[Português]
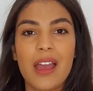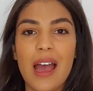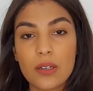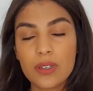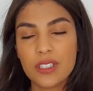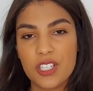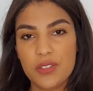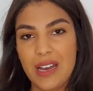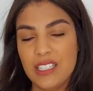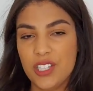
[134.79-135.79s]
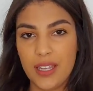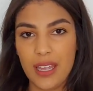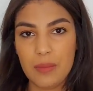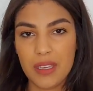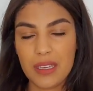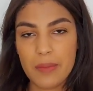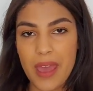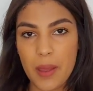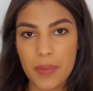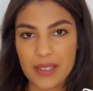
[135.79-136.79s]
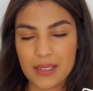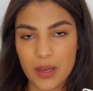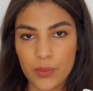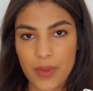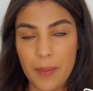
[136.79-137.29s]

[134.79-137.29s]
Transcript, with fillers: Então, quando a gente fala de kibe, kibe é repetição.